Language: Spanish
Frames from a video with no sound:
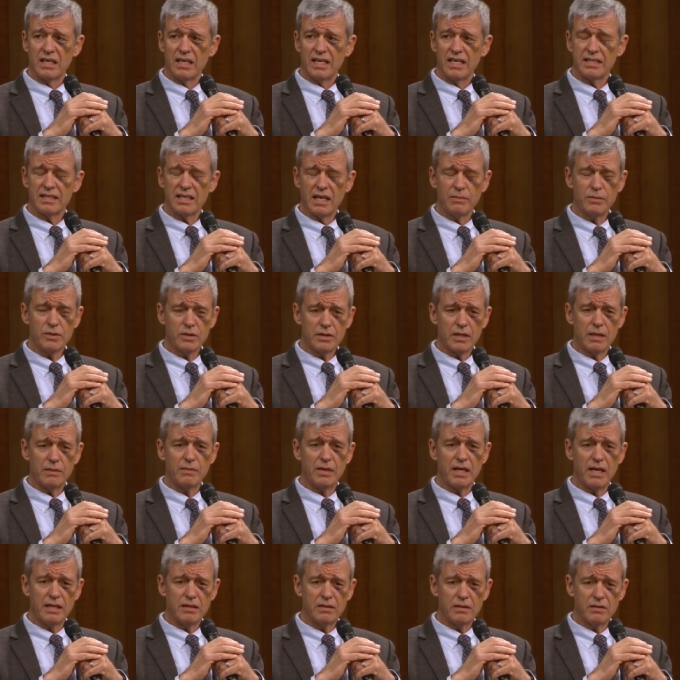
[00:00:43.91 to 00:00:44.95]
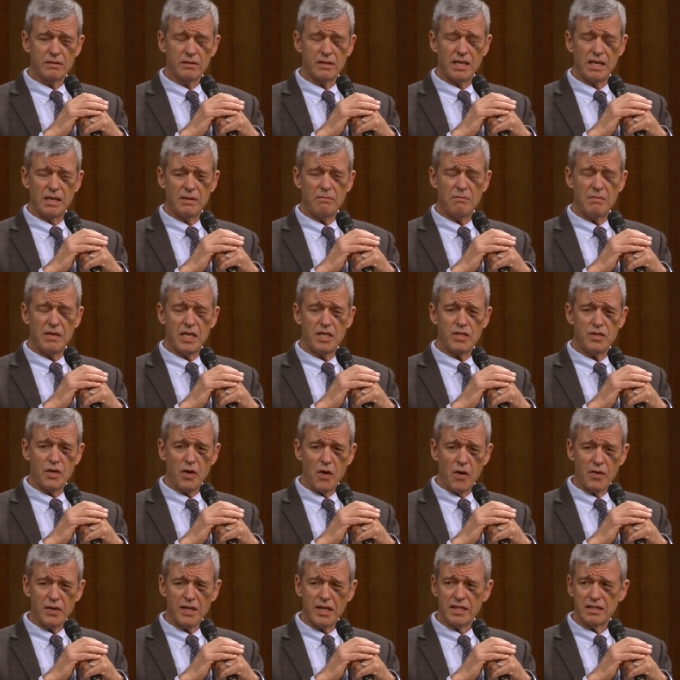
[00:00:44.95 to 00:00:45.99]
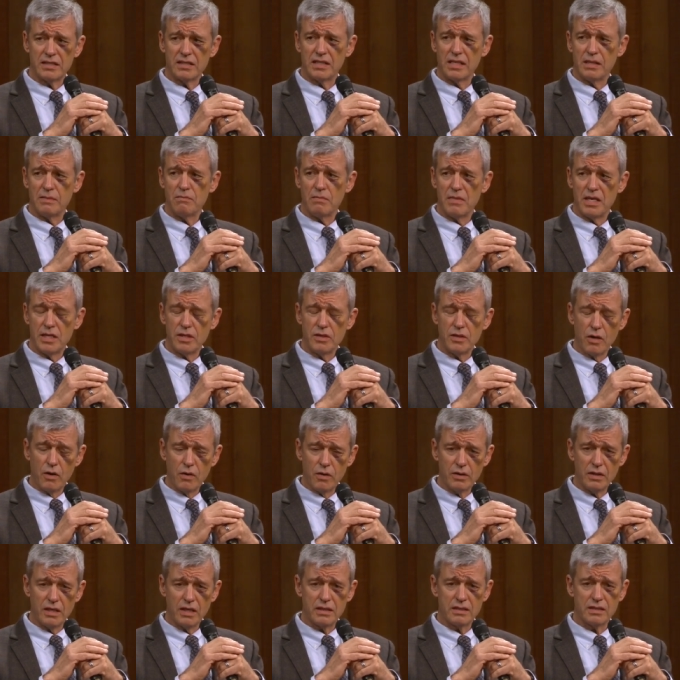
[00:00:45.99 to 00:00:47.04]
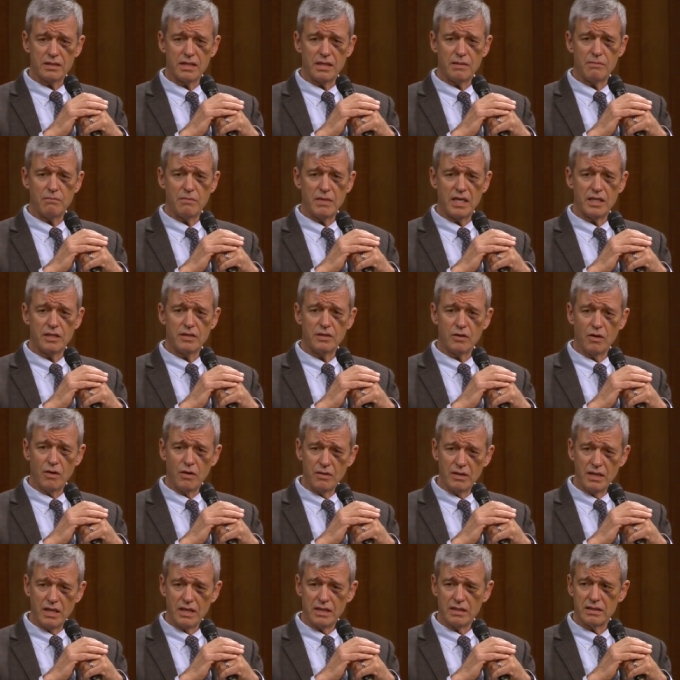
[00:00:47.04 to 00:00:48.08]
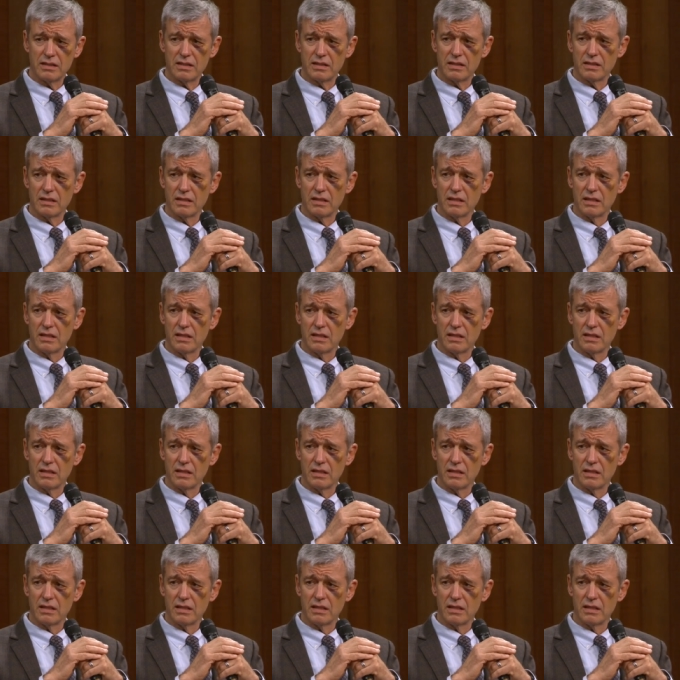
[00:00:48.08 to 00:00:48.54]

Estamos hablando de millones y millones y millones